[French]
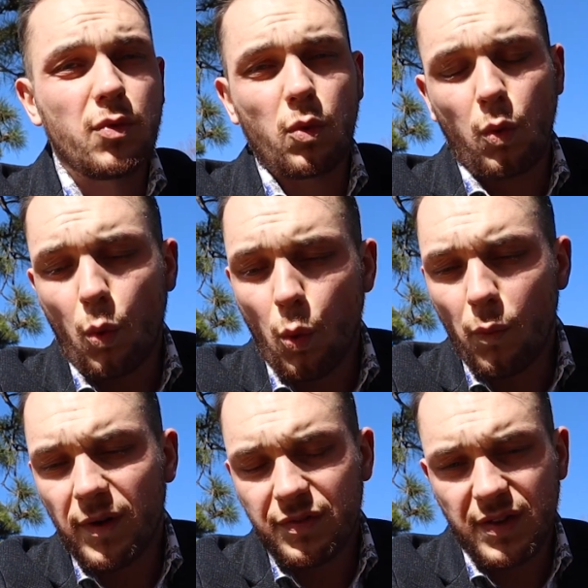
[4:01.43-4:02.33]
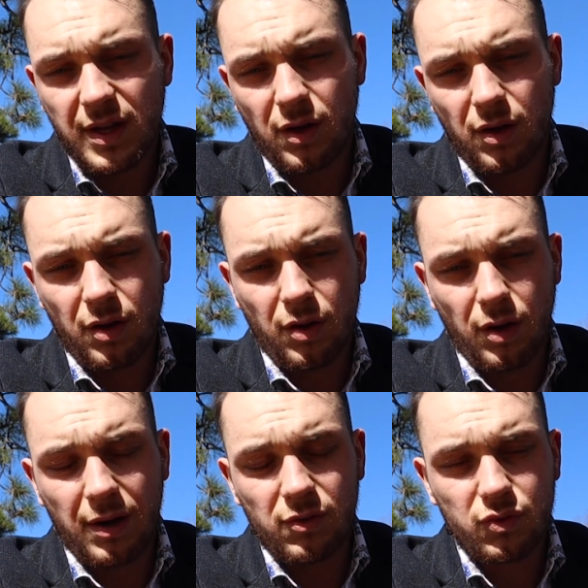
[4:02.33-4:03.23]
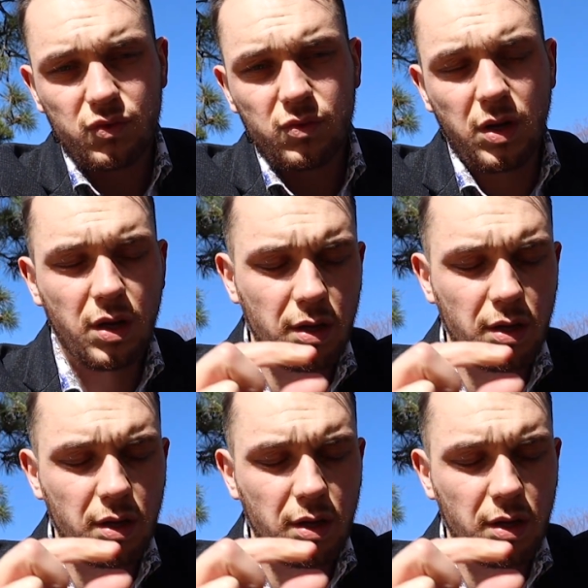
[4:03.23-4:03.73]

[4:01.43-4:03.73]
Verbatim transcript: Donc on va faire euh, avant tout